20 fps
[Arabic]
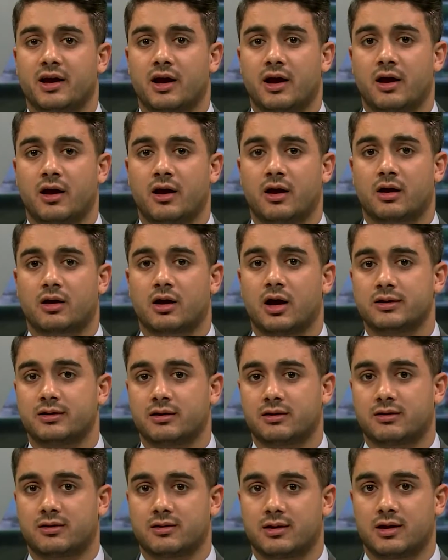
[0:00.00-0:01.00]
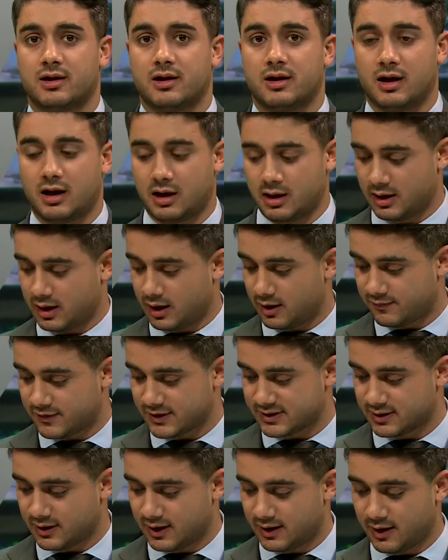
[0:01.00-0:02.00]
آه، قادة آه، آه،
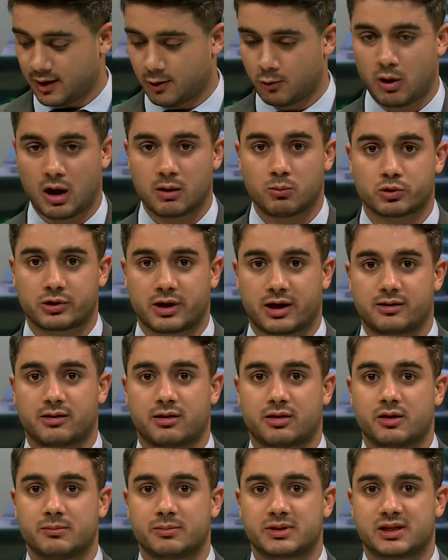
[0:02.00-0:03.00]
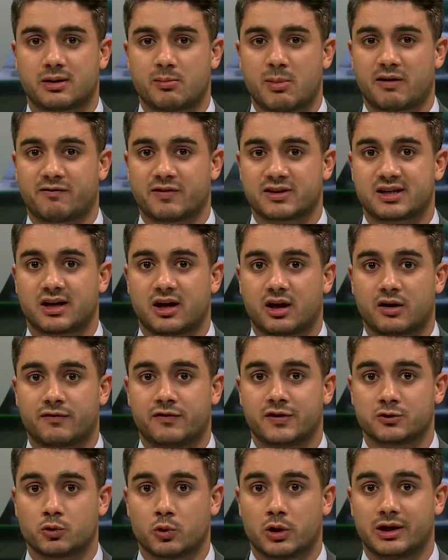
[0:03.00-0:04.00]
الفصائل أو المتحدثين باسم الفصائل
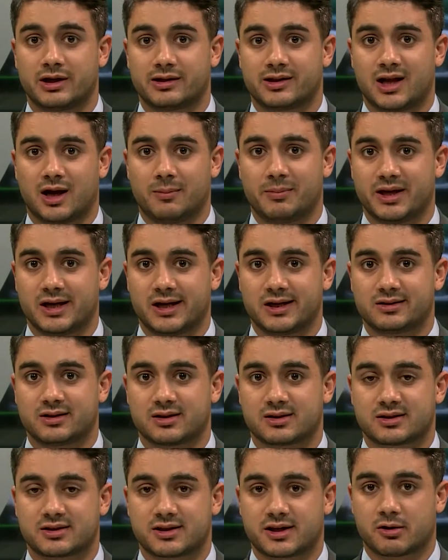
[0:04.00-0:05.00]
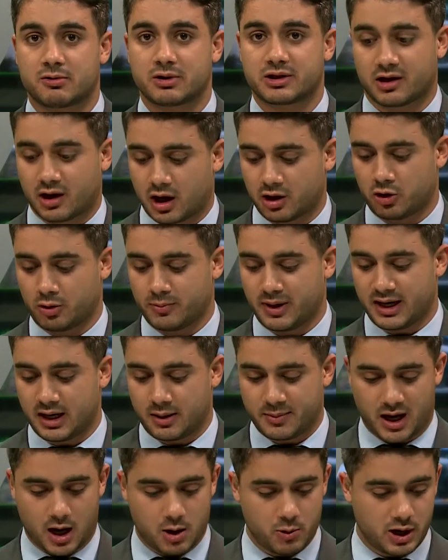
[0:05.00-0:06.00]
رفضوا الإدلاء بأي تصريح وتكتم
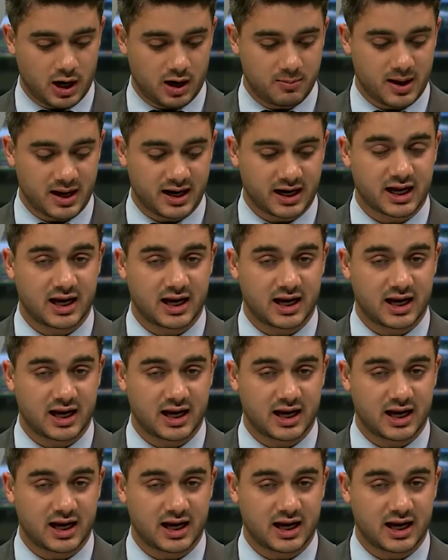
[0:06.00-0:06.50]
إعلامي حول المعركة